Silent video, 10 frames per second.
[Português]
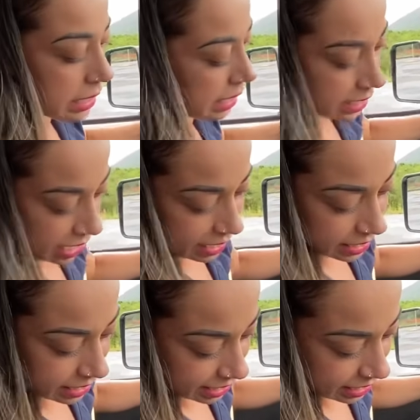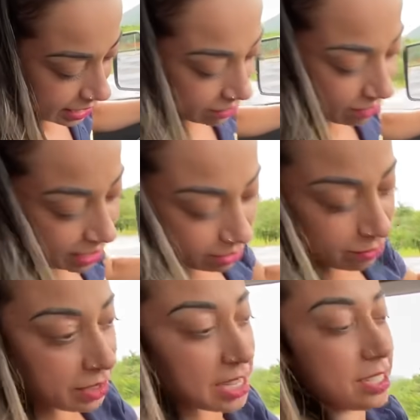né? Já, já, já. Não é
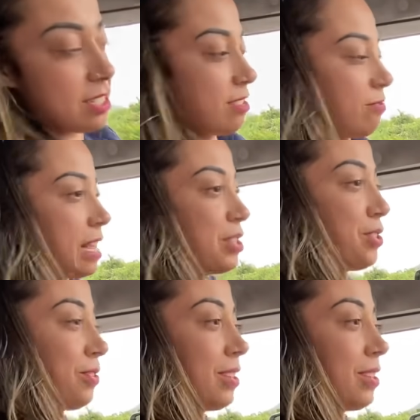novidade não, acho.